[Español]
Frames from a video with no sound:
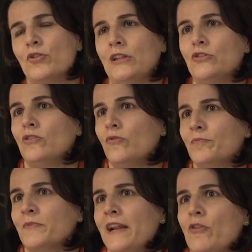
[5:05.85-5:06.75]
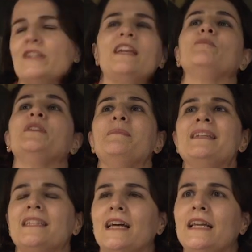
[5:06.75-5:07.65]
Por lo tanto, creo que ser
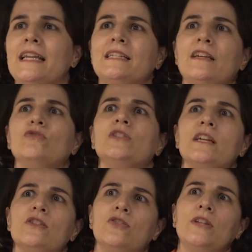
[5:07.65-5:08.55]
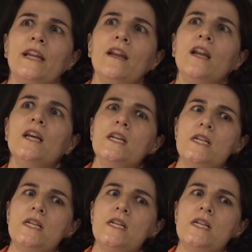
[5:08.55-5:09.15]
optimista en este contexto tan